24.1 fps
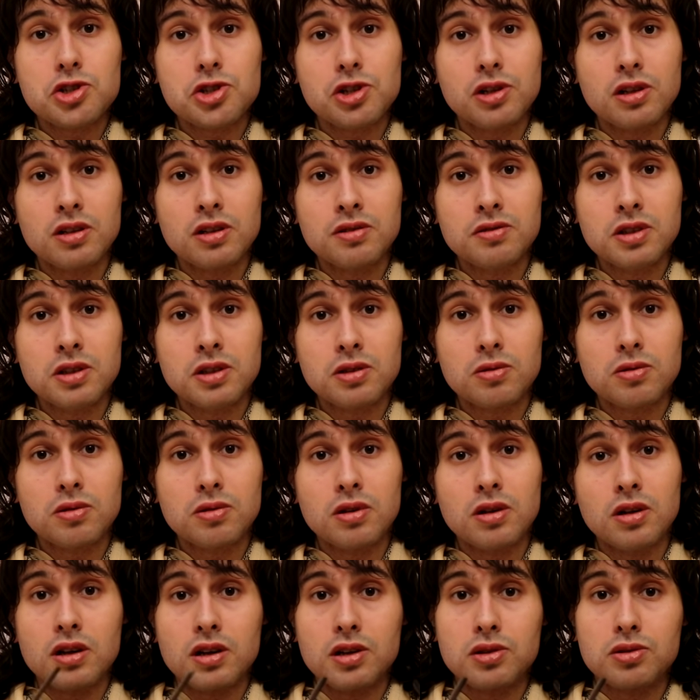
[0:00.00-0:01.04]
человеку,
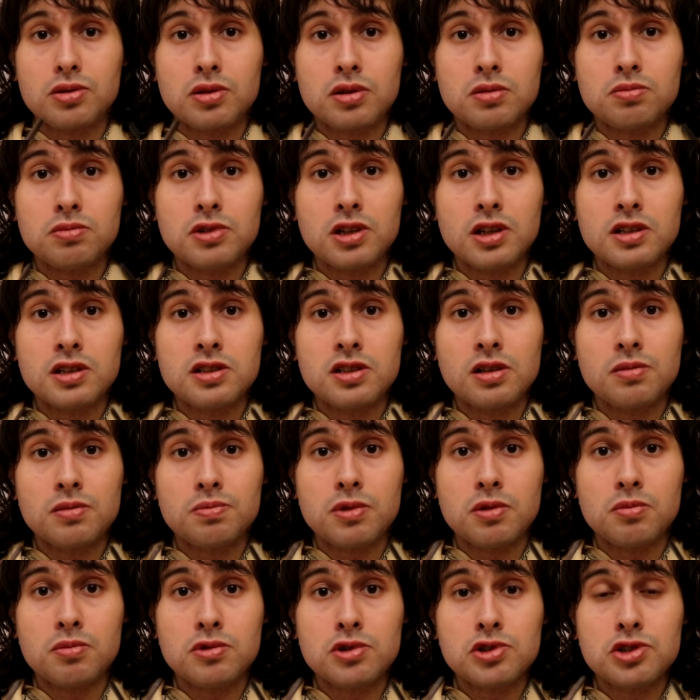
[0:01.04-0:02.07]
который бы хотел
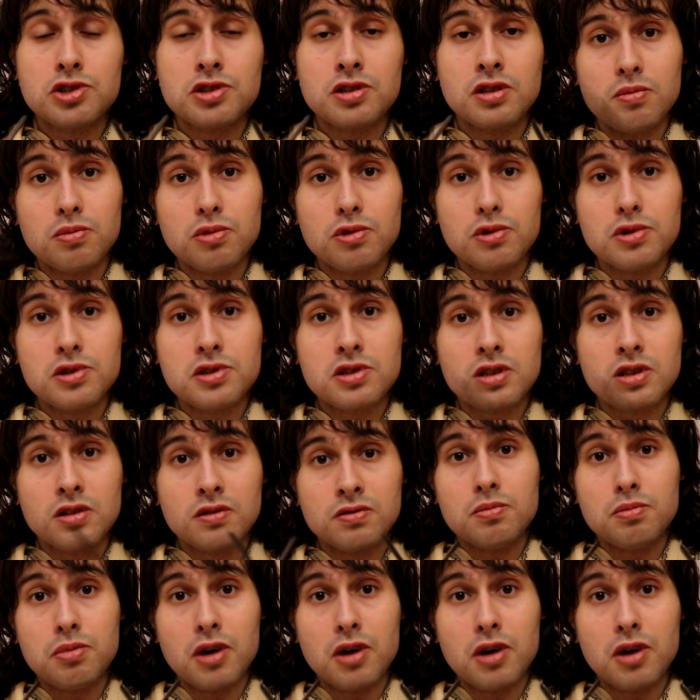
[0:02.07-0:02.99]
помочь поисков